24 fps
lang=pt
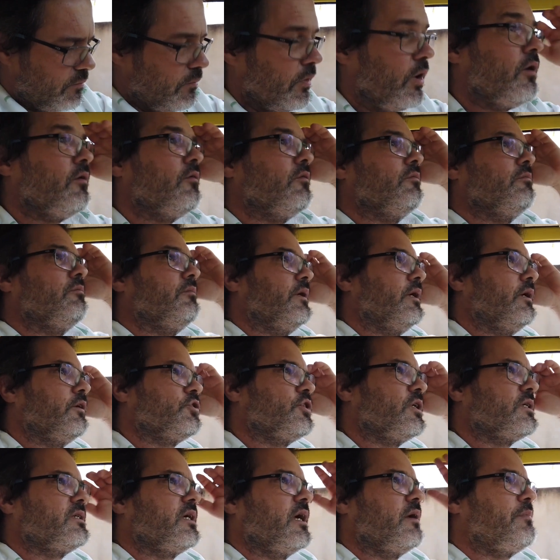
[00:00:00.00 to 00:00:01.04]
Bom, eu
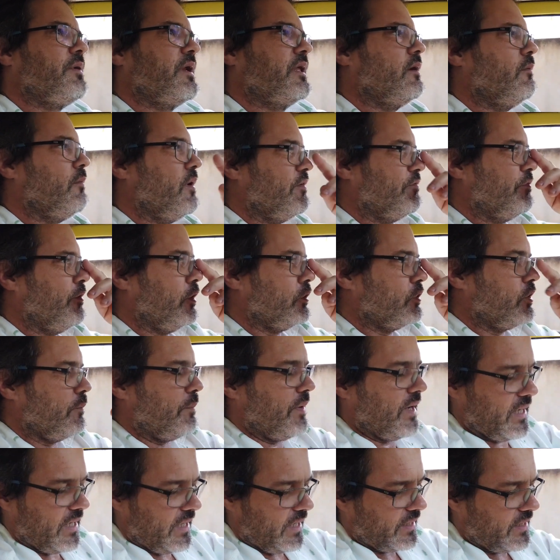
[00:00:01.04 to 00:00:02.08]
já saí para dar uma volta, eu
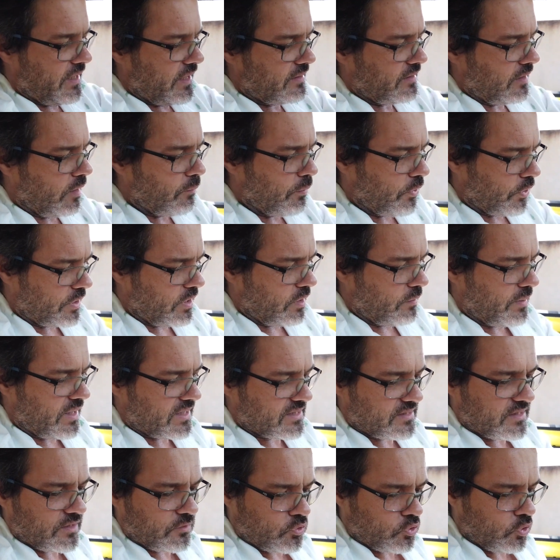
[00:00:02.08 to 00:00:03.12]
parei aqui que está um pouquinho
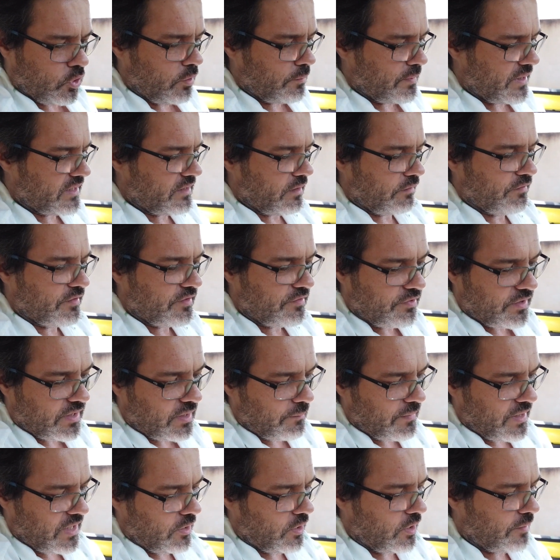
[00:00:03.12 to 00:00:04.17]
mais de sombra e talvez
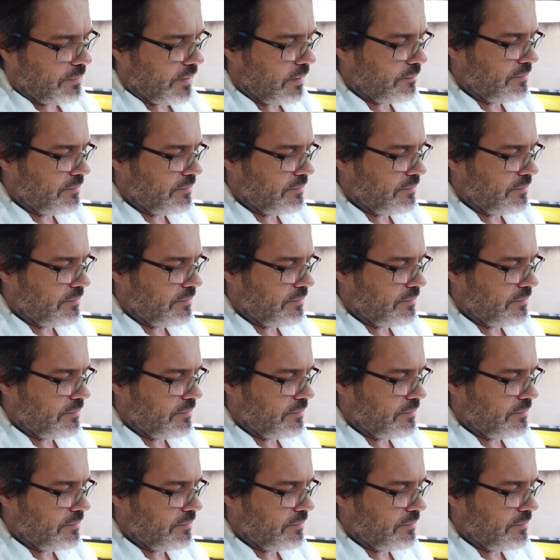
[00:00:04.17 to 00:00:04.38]
fique melhor